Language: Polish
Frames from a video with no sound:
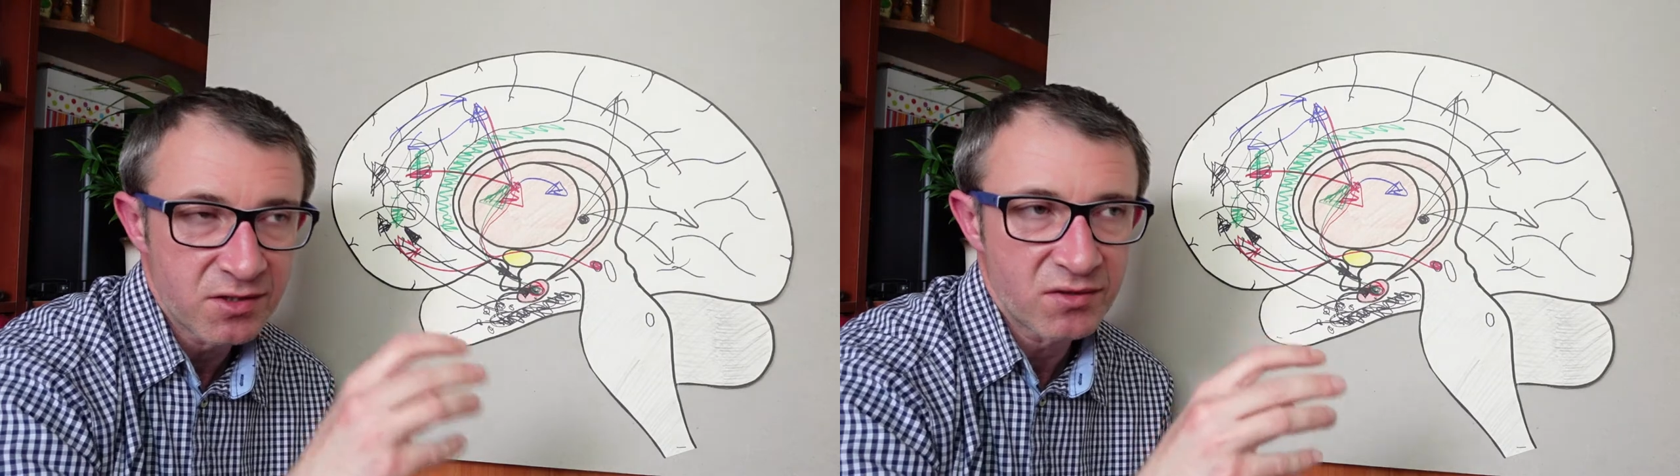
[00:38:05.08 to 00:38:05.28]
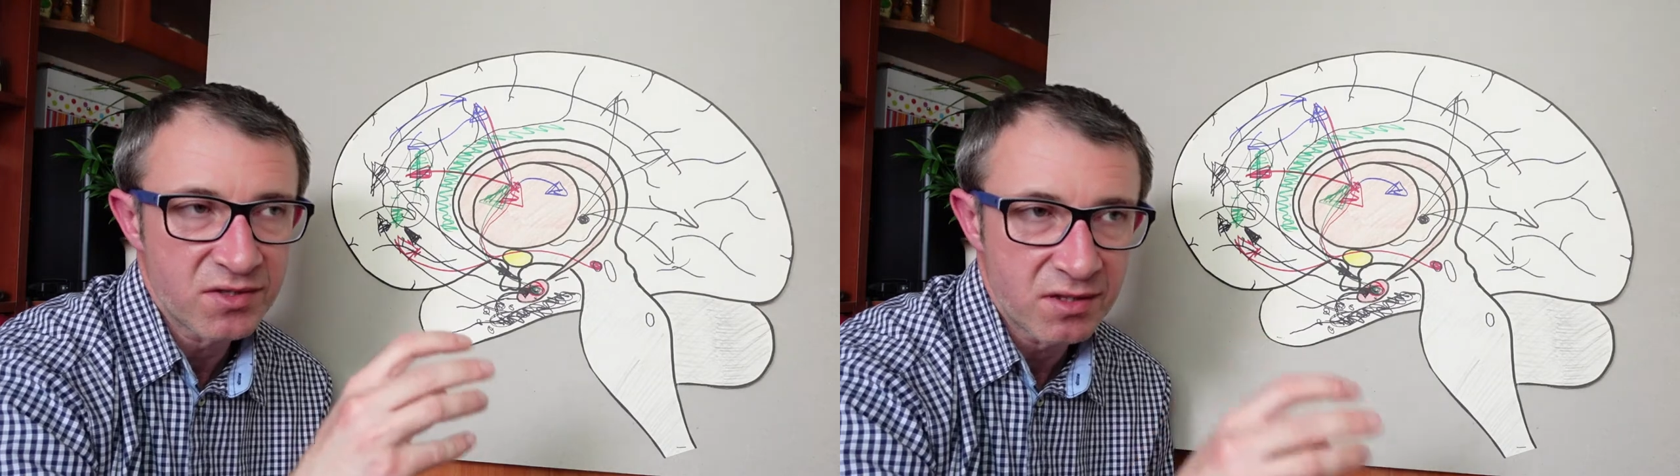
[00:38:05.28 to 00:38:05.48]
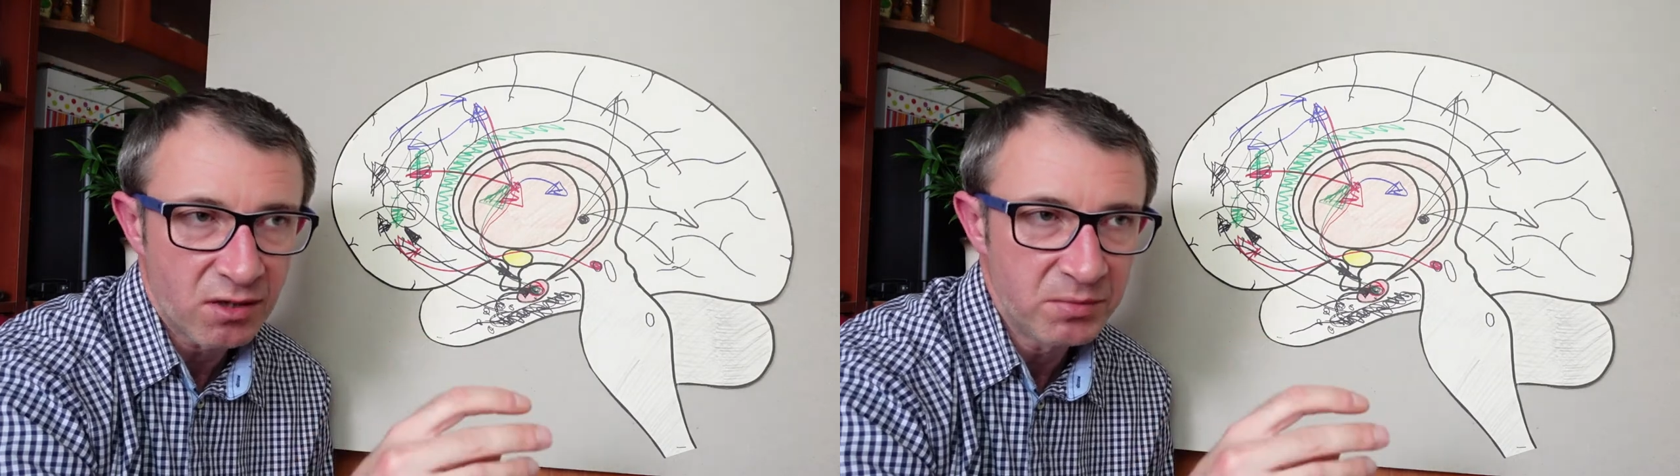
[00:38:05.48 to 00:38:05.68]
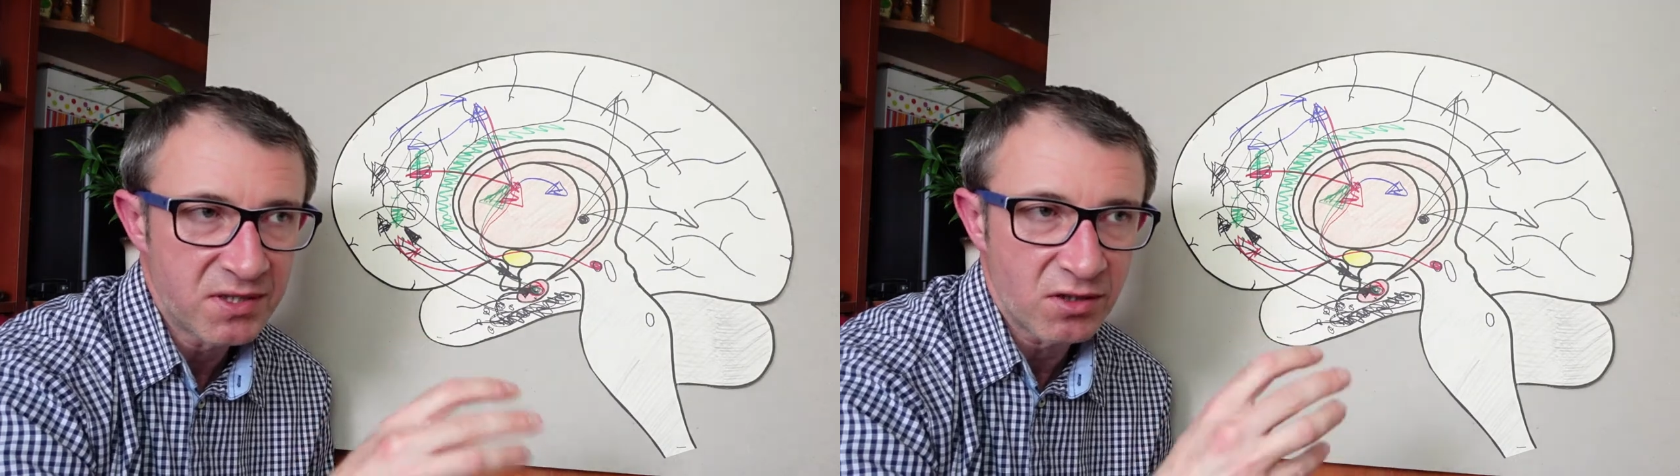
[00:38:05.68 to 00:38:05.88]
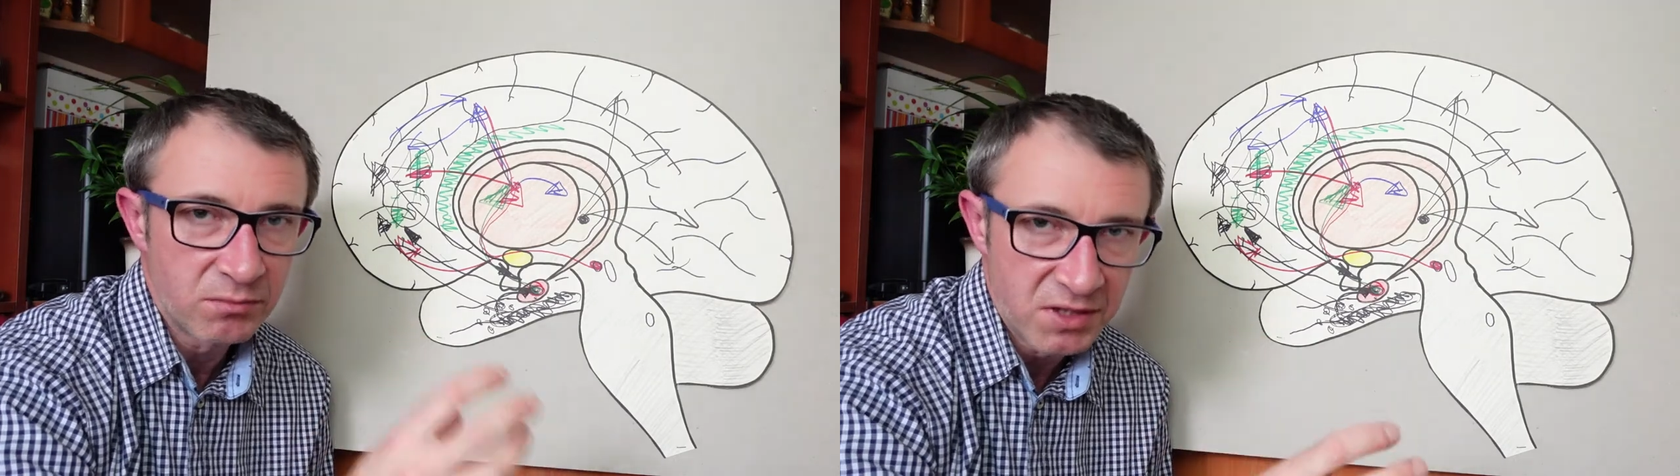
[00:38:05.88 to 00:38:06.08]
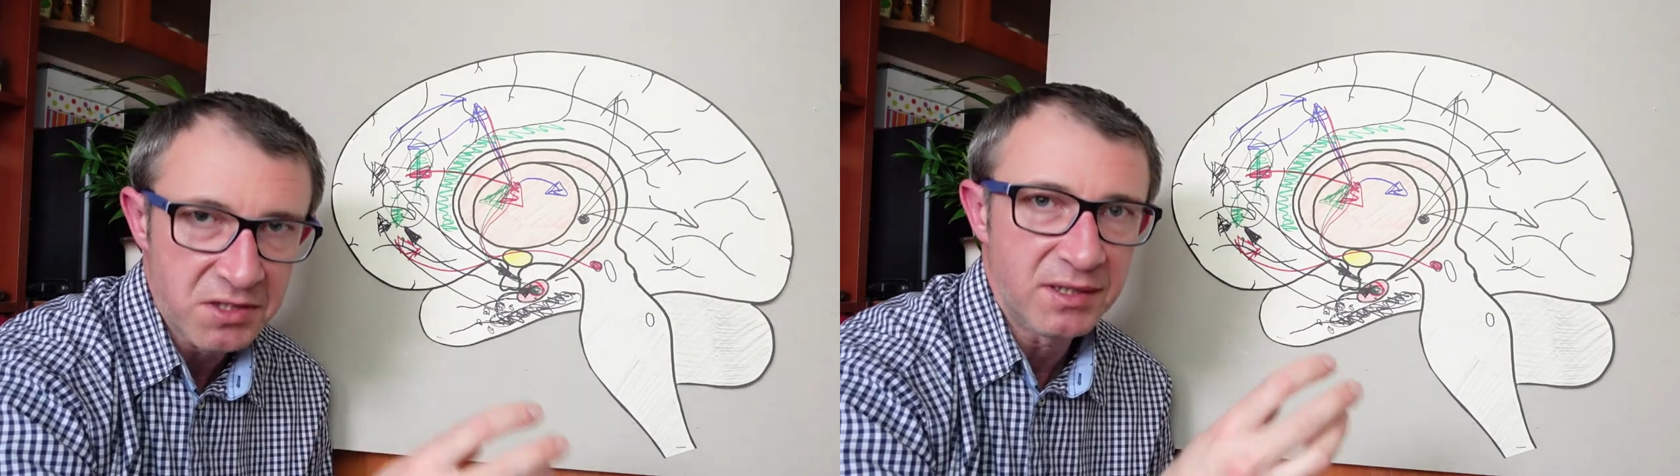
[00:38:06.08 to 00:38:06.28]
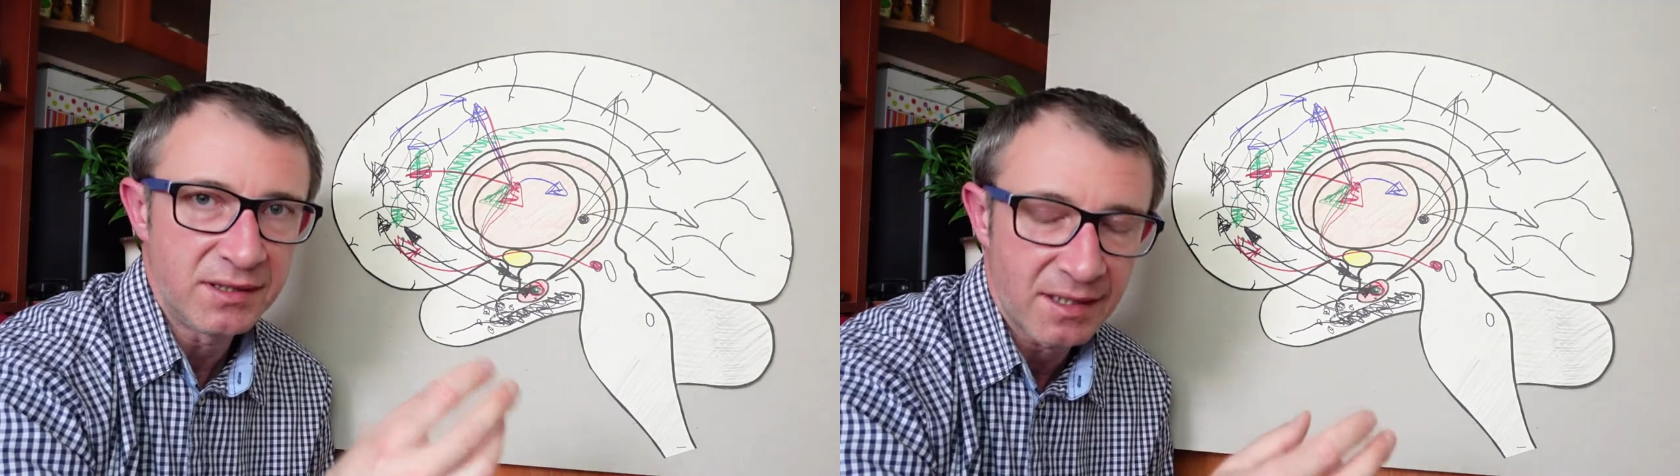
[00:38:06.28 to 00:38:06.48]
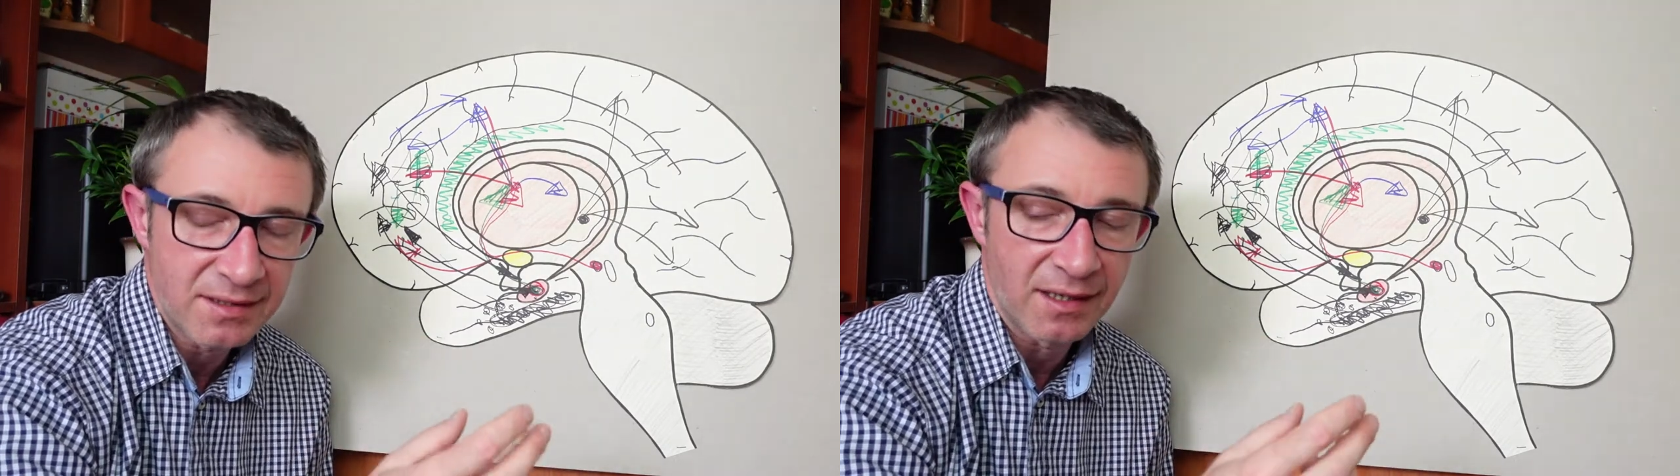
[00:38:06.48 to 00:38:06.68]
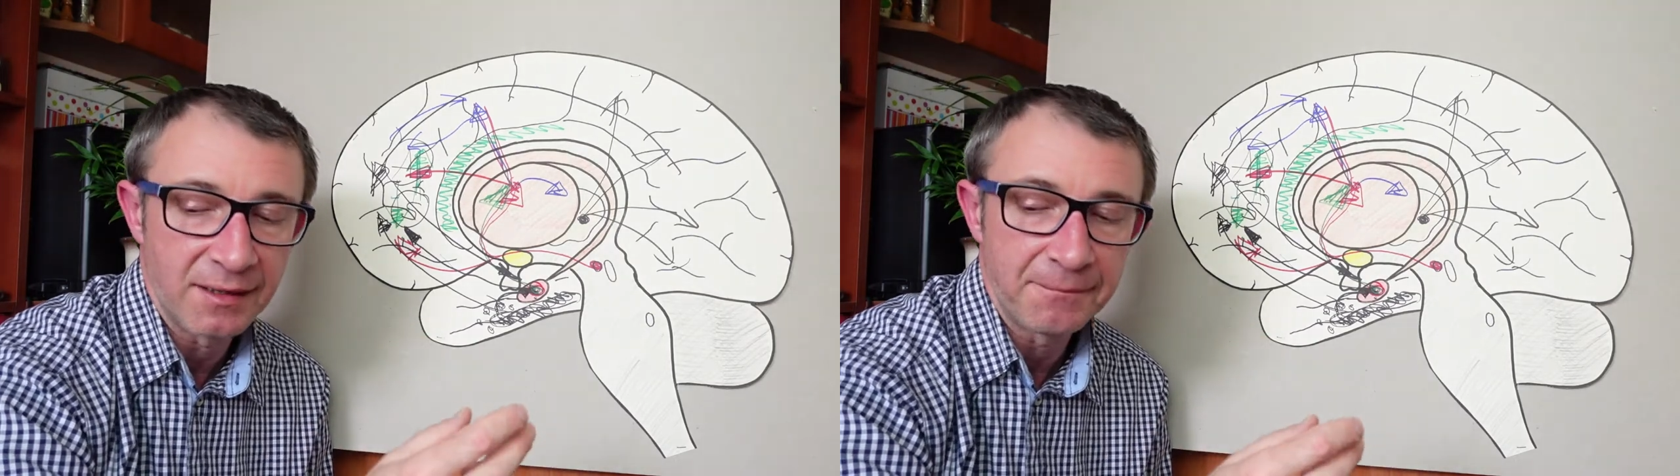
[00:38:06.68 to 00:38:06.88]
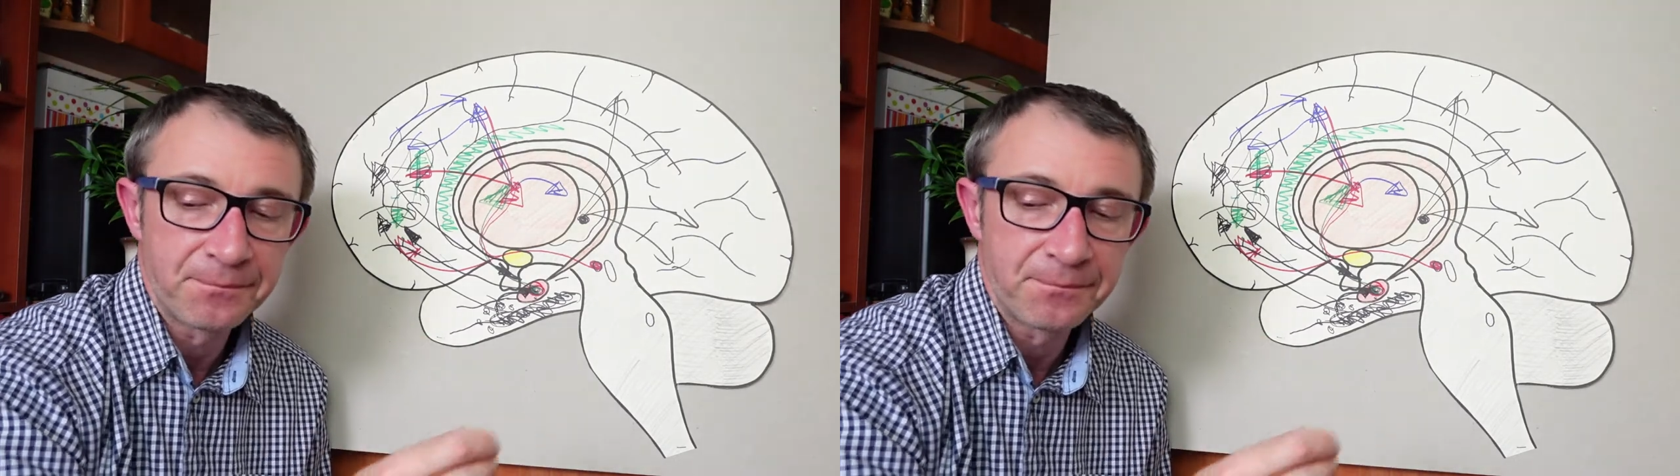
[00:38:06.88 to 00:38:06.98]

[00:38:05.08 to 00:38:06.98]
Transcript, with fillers: co on zrobi, co on myśli i tak dalej.